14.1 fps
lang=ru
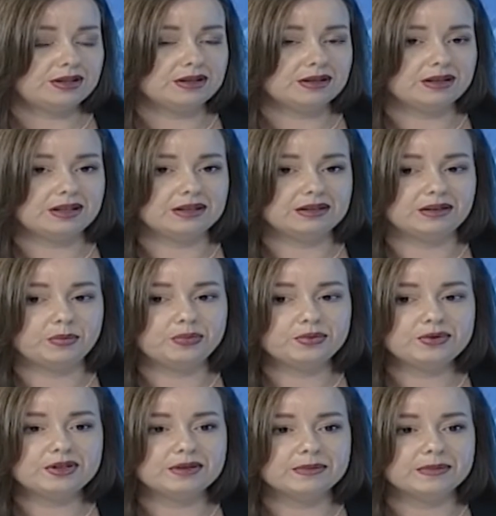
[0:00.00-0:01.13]
э,
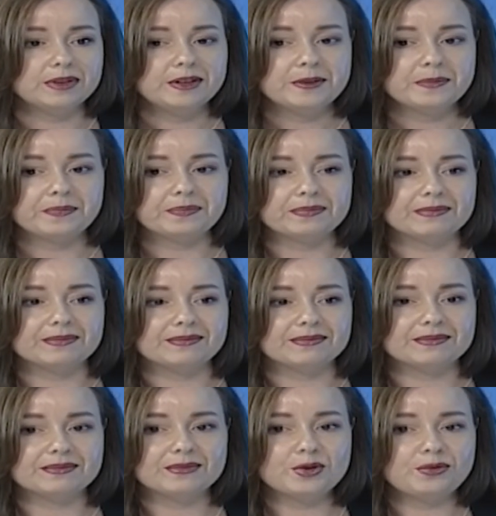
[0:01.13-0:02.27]
допустим,
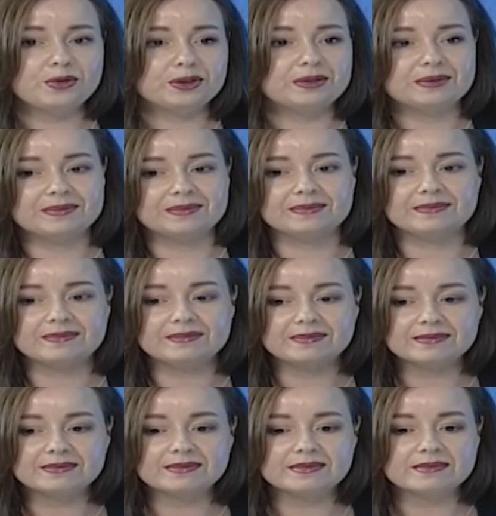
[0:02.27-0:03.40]
ну вот,
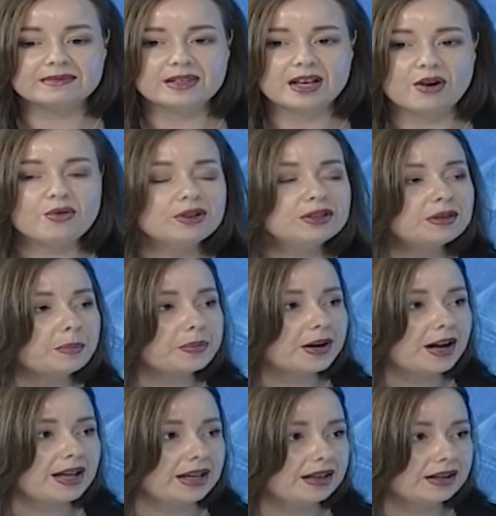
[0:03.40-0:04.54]
какой-то
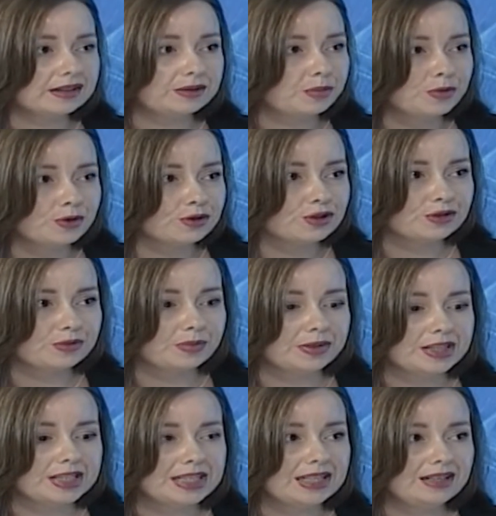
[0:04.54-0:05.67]
проект, может
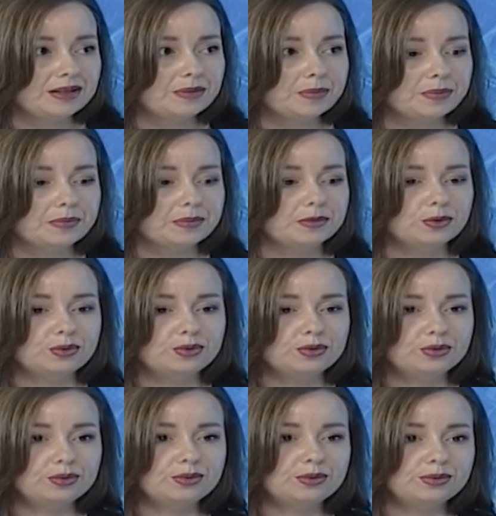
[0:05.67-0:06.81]
быть, или
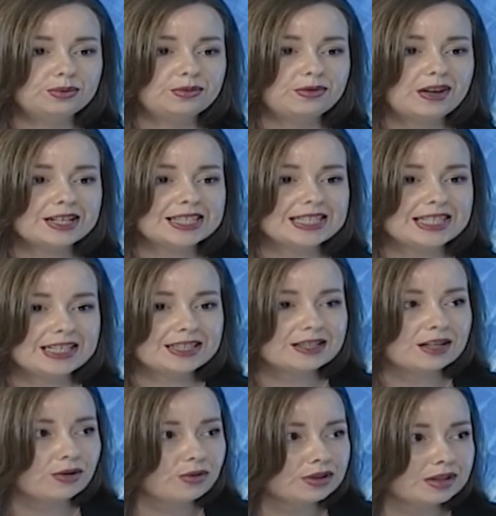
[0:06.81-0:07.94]
у вас есть
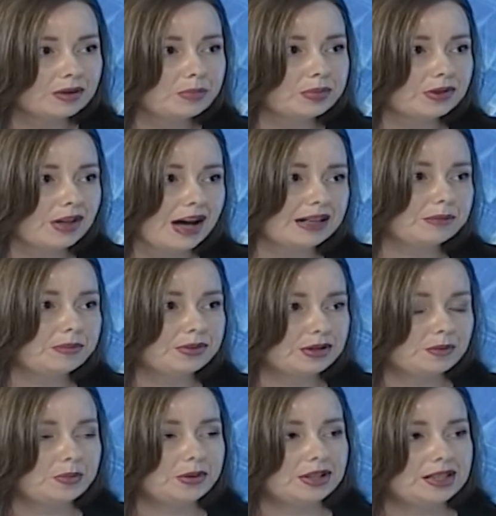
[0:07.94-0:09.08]
какой-то план
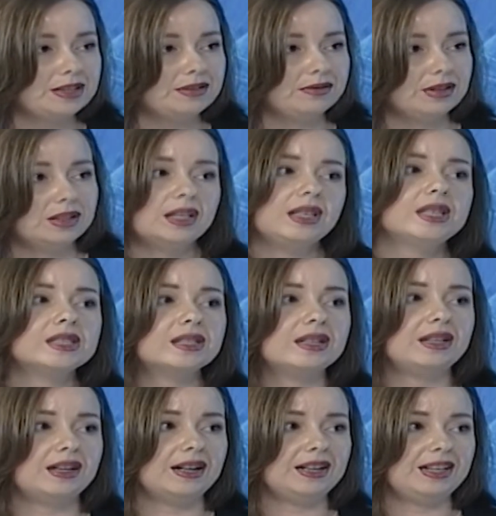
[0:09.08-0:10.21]
перспективный на
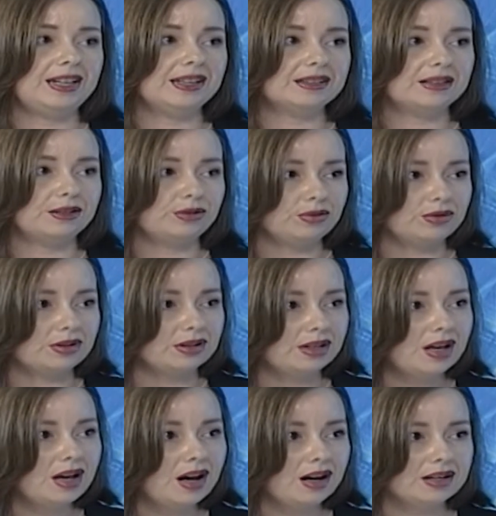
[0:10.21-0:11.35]
несколько лет, который
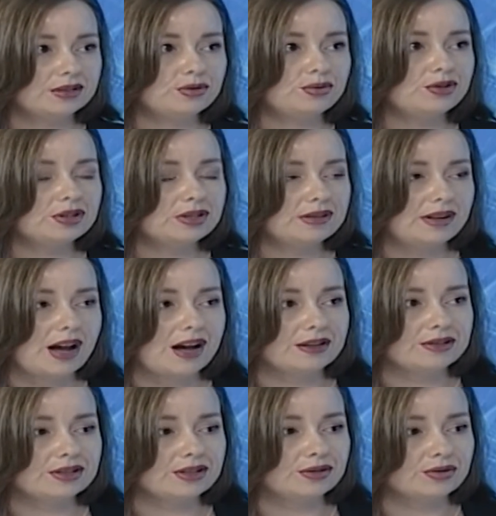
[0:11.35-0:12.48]

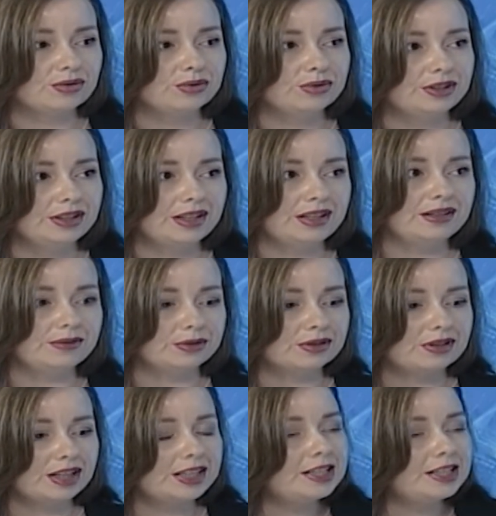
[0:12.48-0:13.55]
осуществляют сотрудники, вот какие